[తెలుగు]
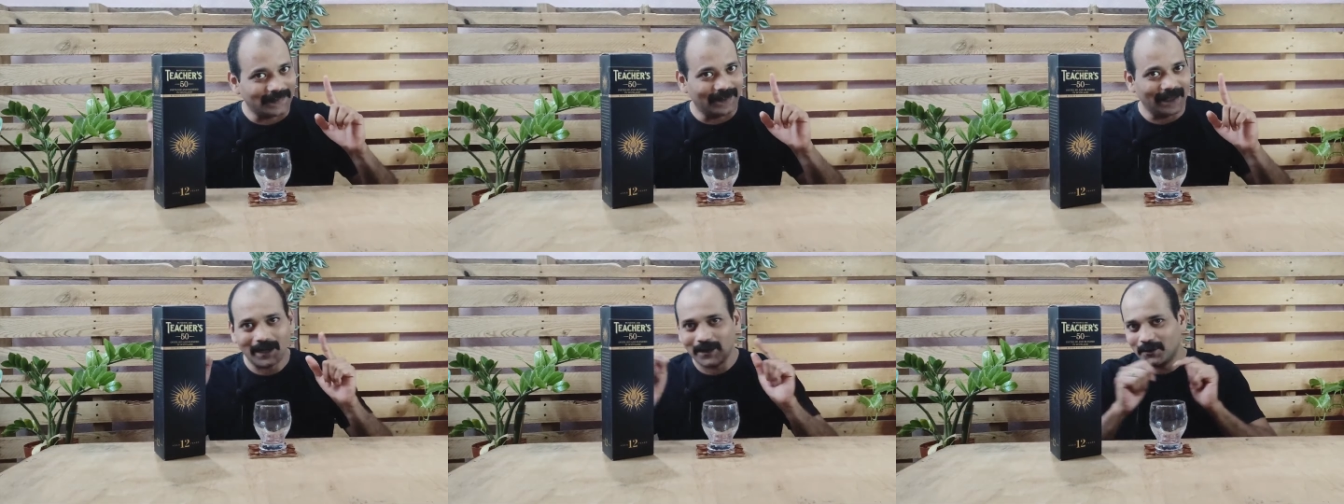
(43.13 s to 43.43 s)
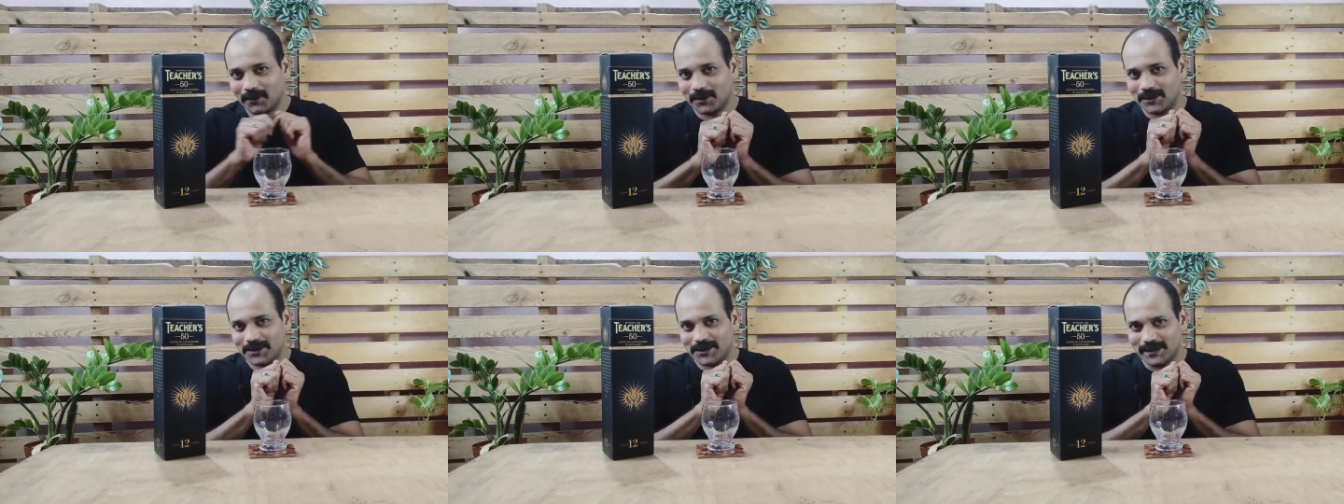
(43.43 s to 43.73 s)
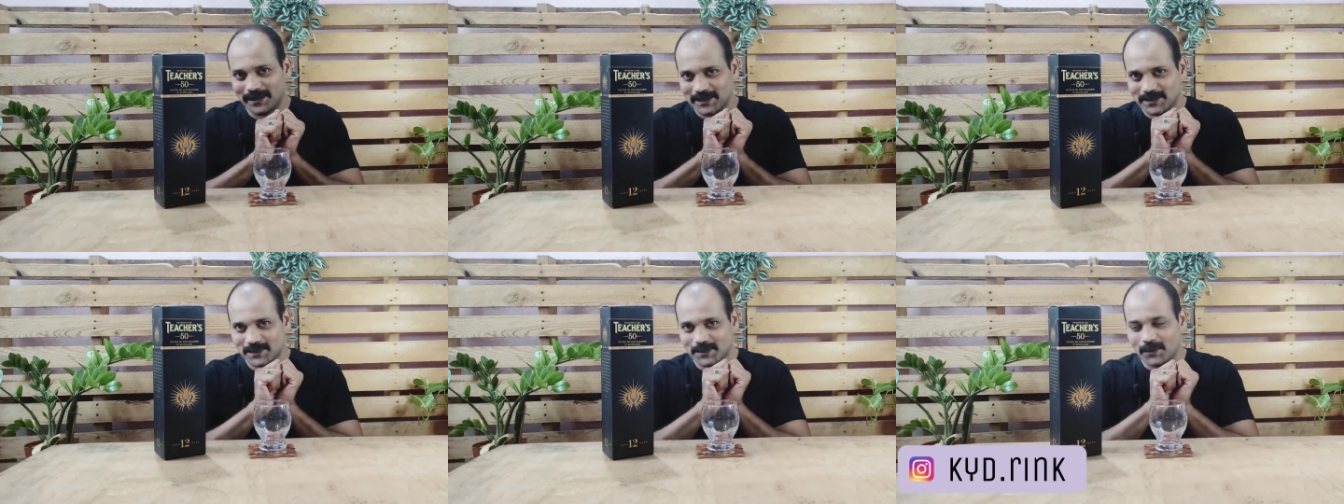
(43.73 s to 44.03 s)
దాని గురించి
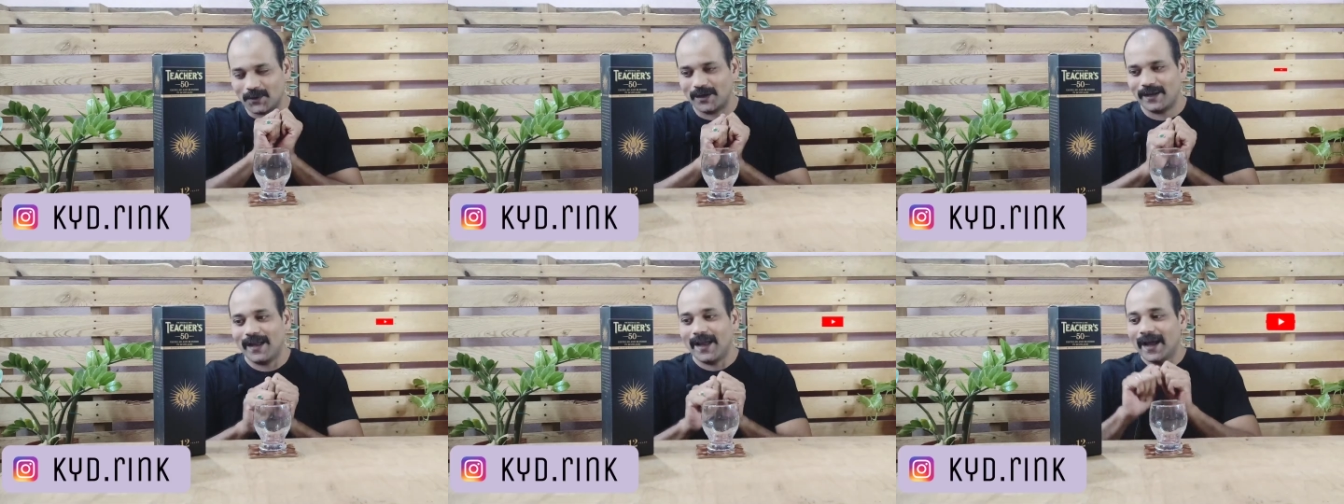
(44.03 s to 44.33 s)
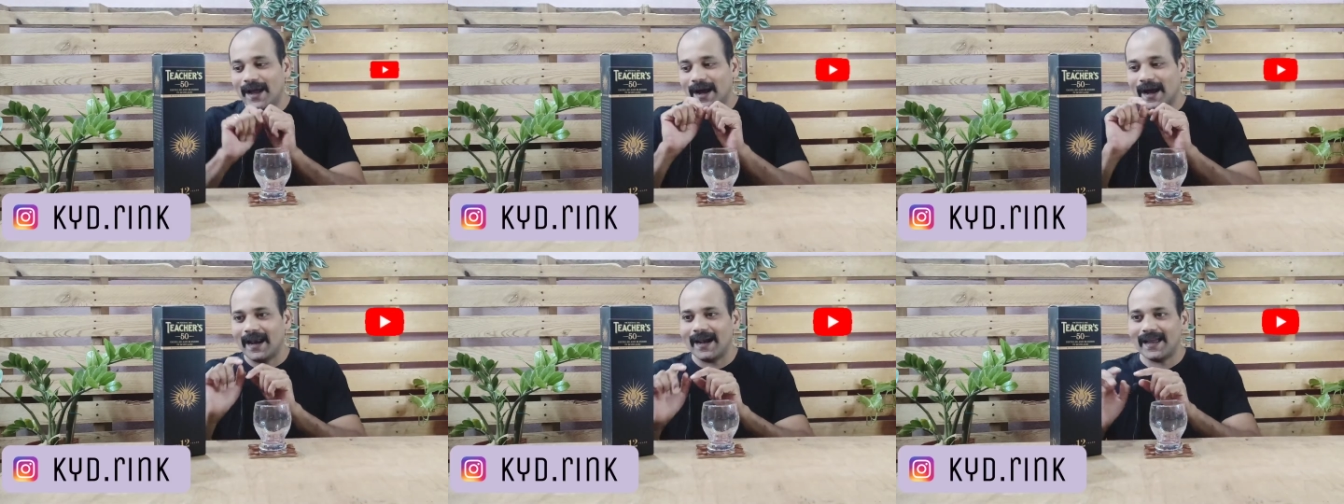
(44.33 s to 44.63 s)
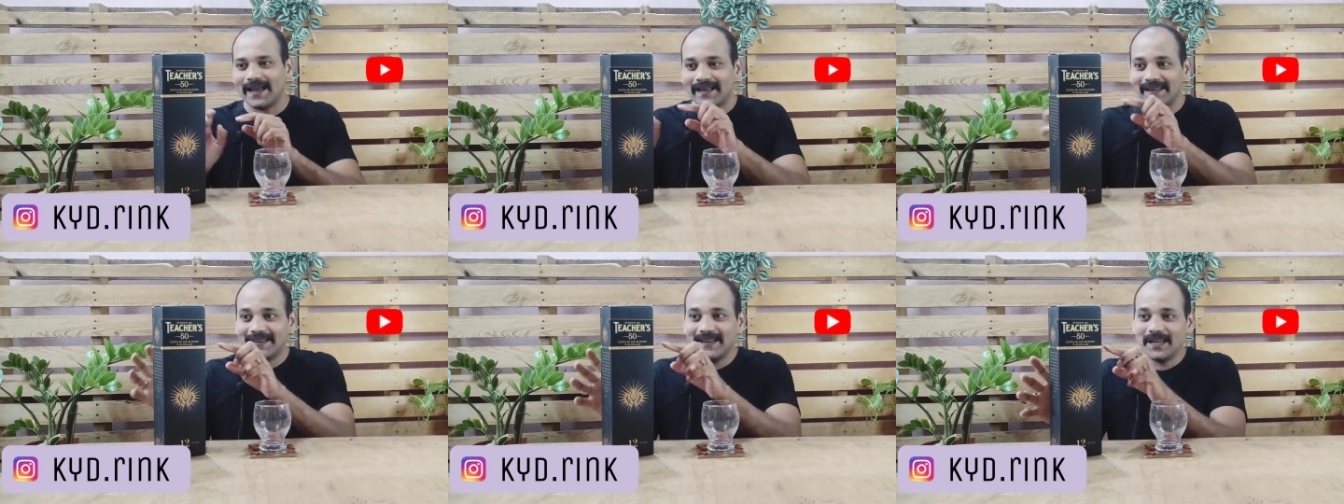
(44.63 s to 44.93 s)
తెలుసుకోవాలి
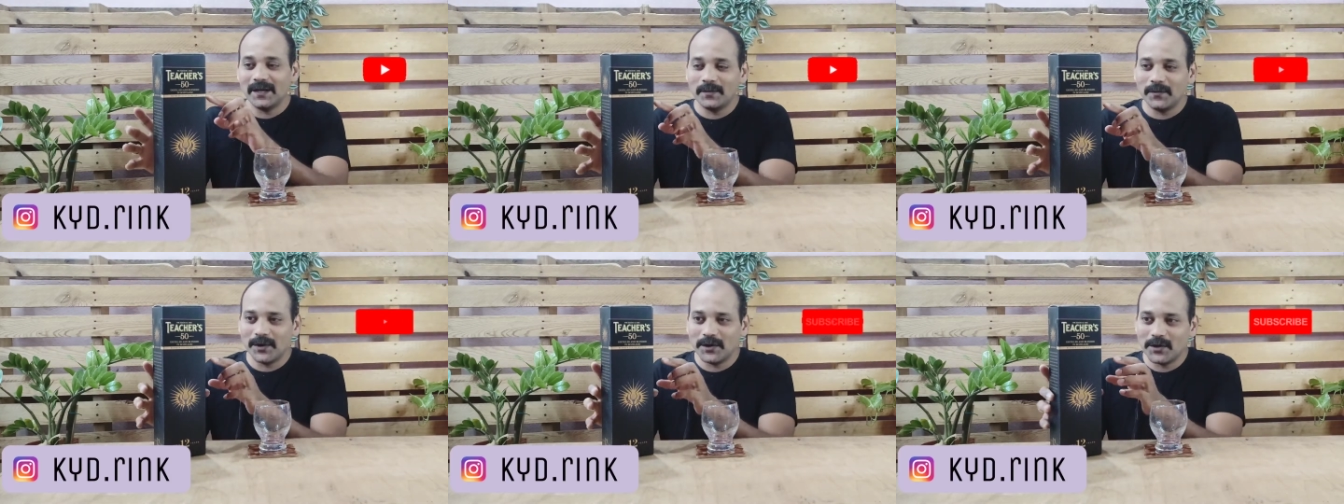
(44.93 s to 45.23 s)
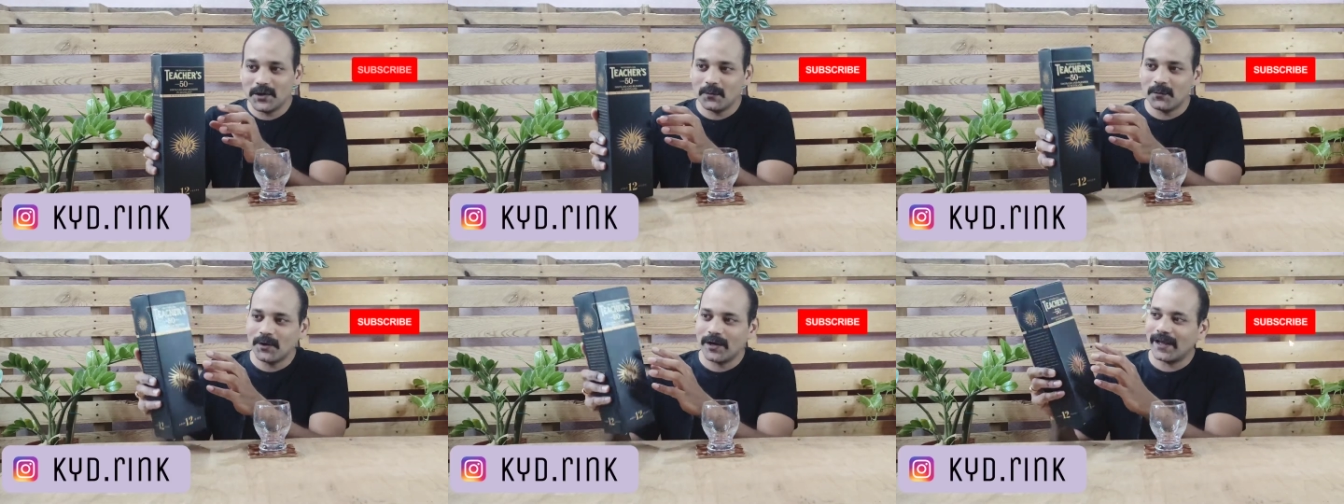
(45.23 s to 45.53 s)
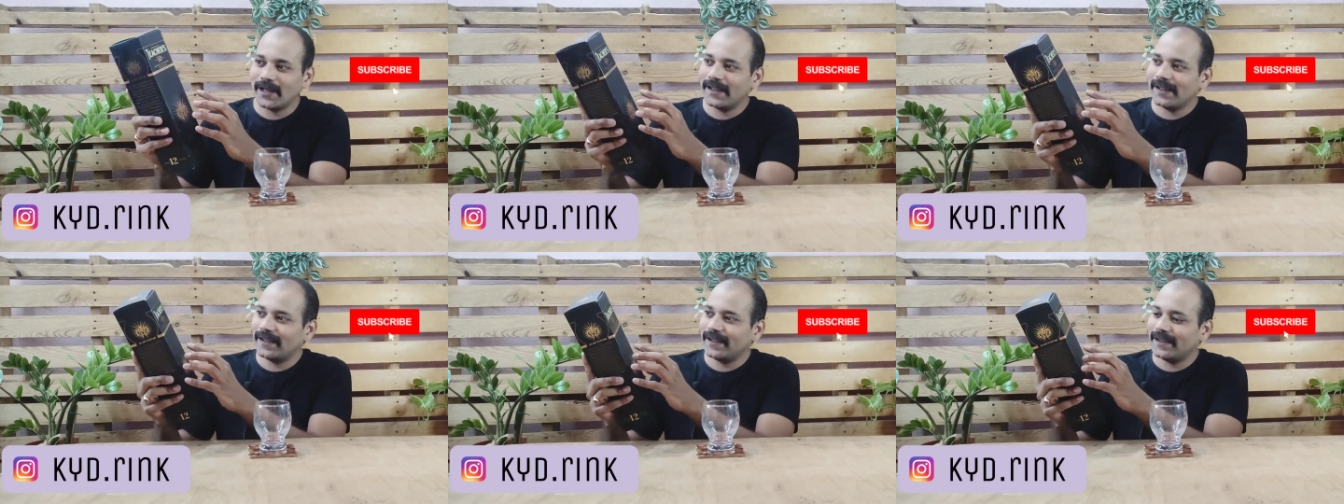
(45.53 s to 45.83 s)
అలాగే దీని మీద
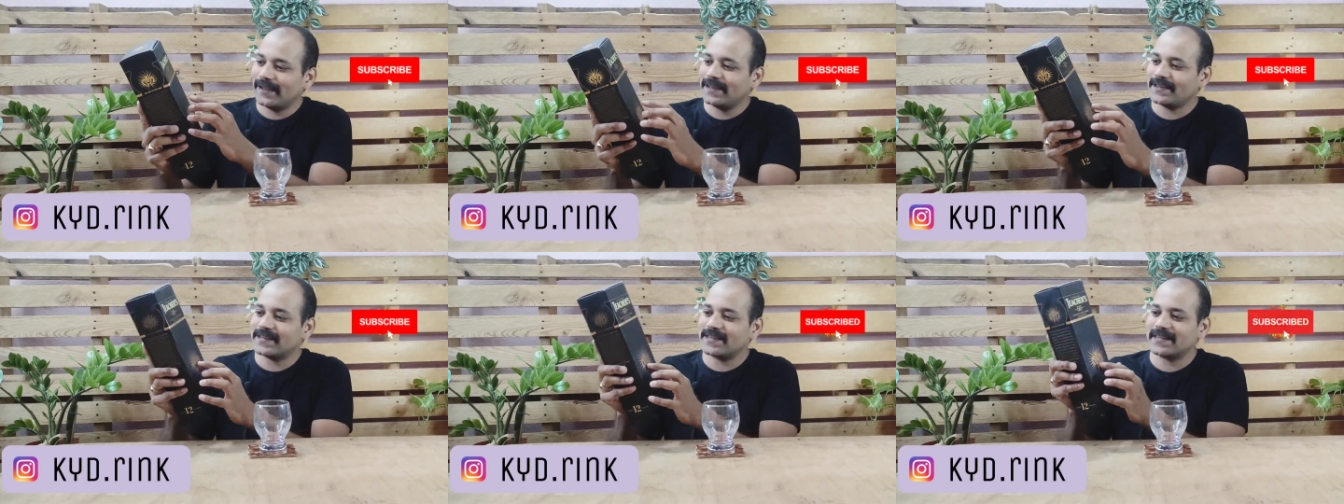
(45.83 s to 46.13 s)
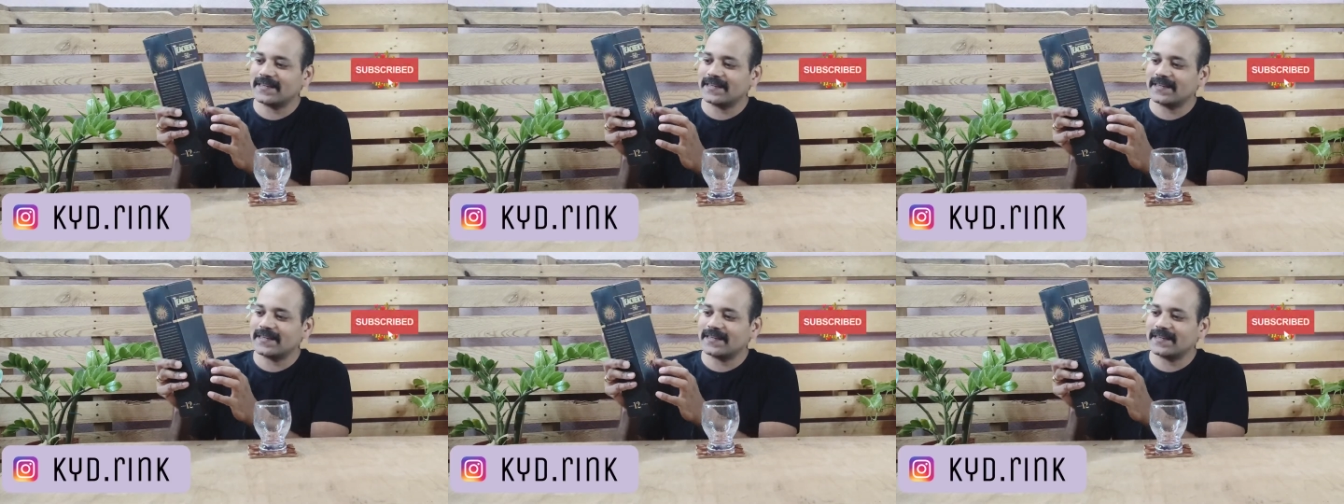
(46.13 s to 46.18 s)
ఉండే ఈ